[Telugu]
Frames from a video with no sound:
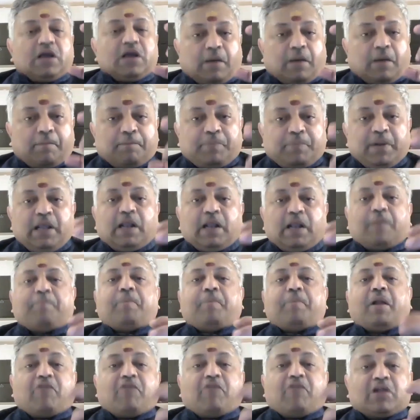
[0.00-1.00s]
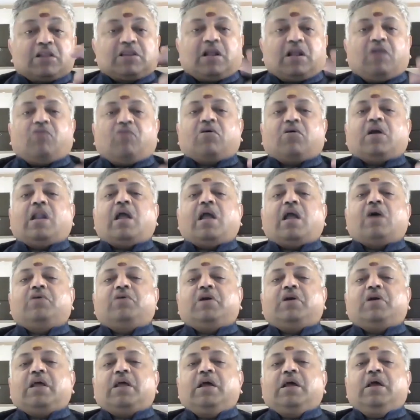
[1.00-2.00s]
కంపెనీల ప్రవర్తన
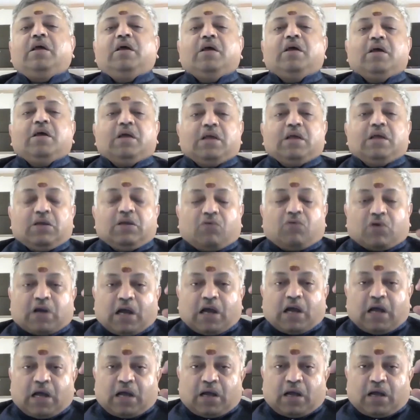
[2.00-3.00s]
ఒకలాగుంటే ఒక